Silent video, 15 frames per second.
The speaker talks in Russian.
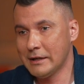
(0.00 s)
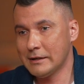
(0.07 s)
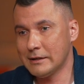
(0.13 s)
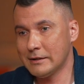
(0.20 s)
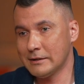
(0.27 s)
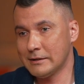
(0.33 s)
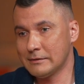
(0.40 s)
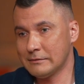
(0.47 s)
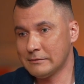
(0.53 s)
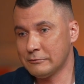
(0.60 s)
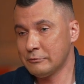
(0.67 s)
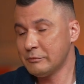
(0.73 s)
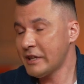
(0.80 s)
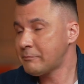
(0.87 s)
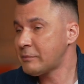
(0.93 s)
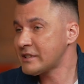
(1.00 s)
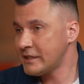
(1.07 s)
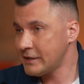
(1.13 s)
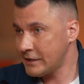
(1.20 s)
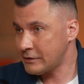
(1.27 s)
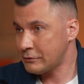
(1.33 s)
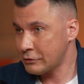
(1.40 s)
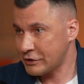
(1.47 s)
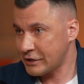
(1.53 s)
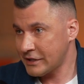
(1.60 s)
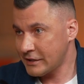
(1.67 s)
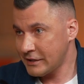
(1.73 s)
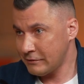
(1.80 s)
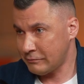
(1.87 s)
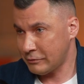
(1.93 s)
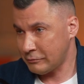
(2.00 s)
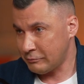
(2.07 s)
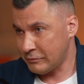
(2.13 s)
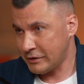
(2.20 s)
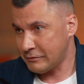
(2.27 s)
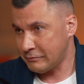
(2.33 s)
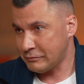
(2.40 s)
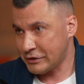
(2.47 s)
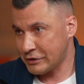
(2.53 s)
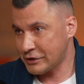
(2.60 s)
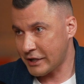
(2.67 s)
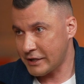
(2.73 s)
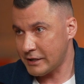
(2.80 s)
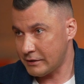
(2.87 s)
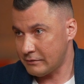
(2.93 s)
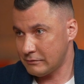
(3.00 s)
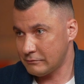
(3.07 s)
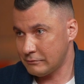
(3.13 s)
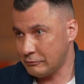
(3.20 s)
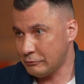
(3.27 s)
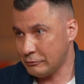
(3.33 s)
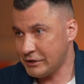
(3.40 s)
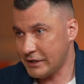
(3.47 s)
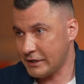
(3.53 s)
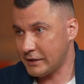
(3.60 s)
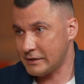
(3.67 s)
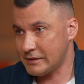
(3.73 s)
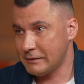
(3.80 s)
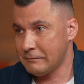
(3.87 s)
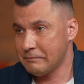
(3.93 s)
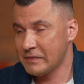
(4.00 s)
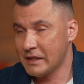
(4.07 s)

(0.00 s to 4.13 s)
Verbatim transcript: э, у меня последняя точка над «и» вот, в моем решении уехать.